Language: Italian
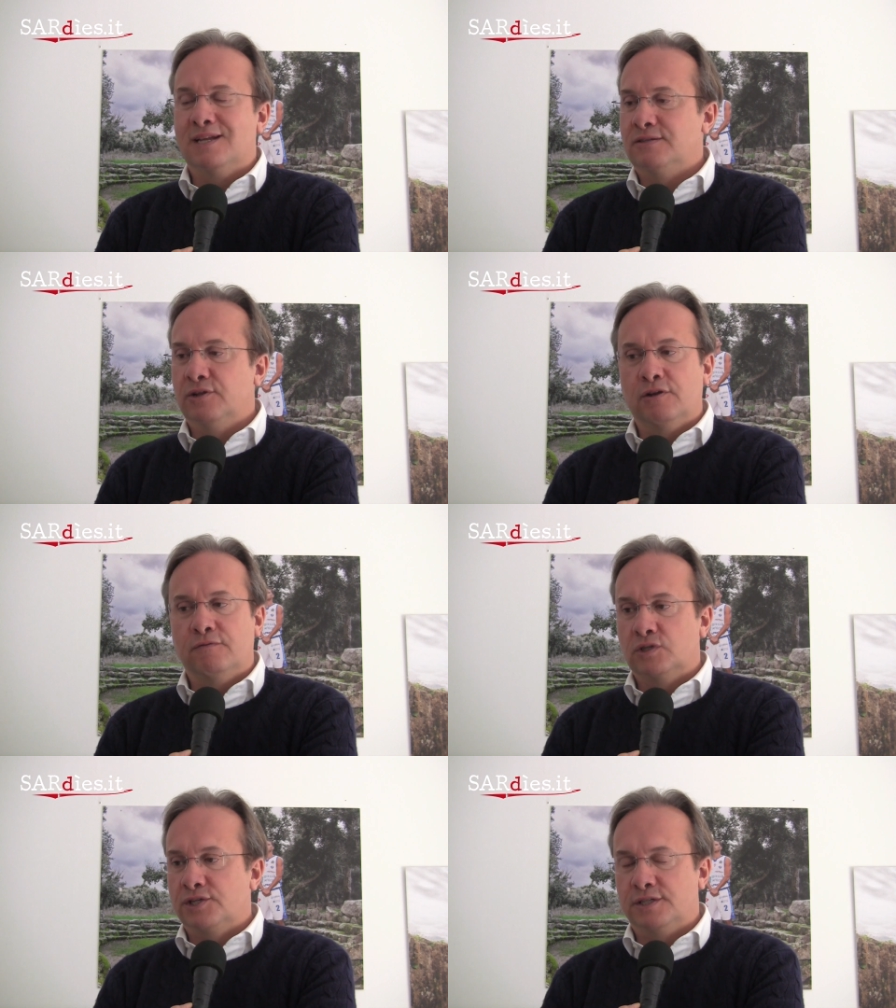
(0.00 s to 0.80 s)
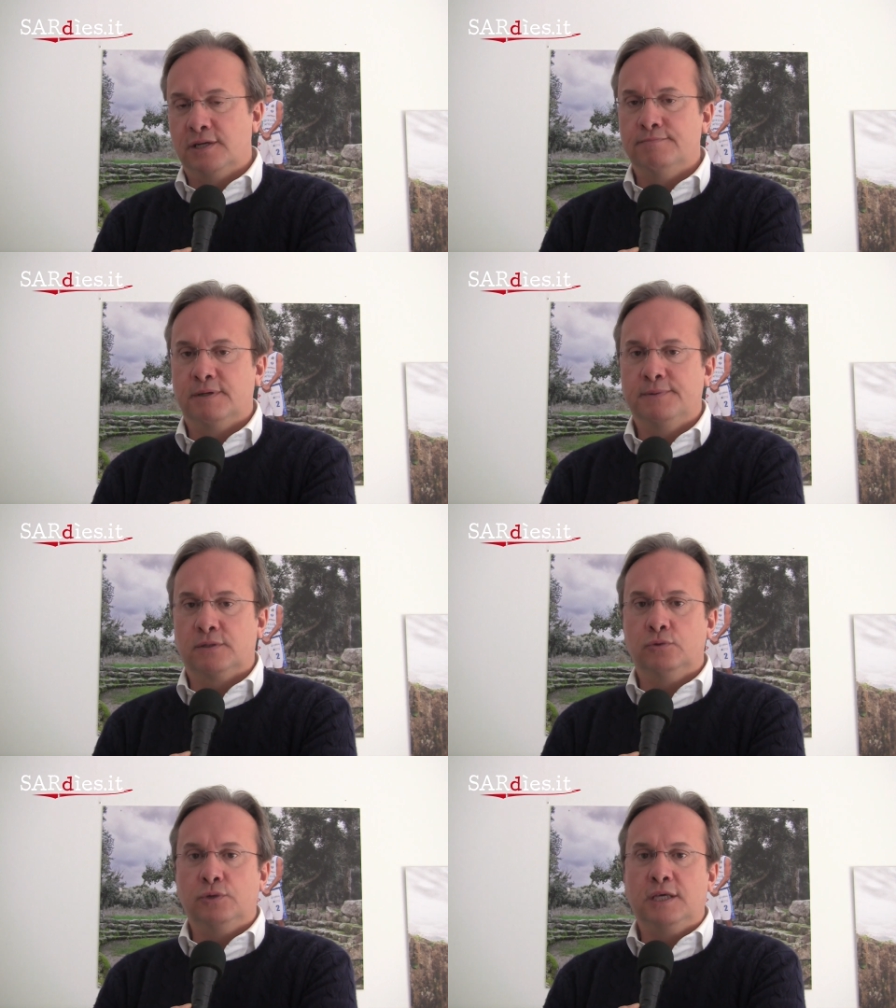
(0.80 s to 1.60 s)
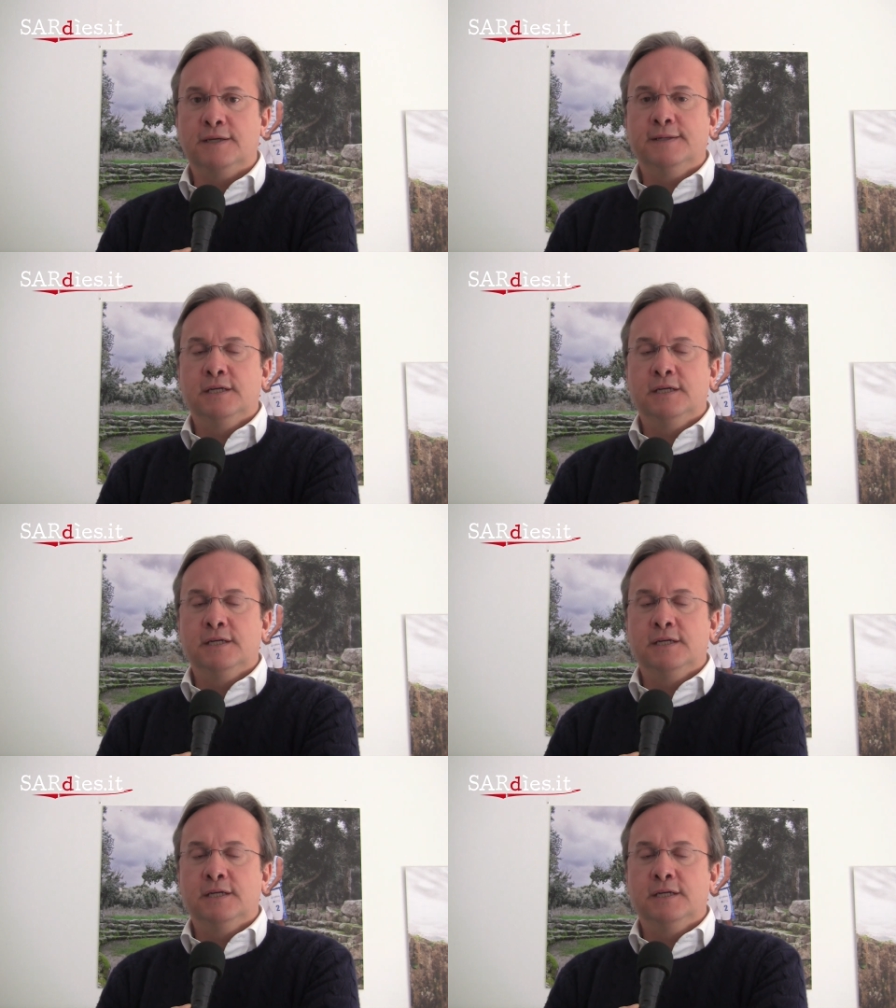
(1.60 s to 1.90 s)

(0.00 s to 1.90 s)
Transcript: reazione nervosa c'è sempre, per cui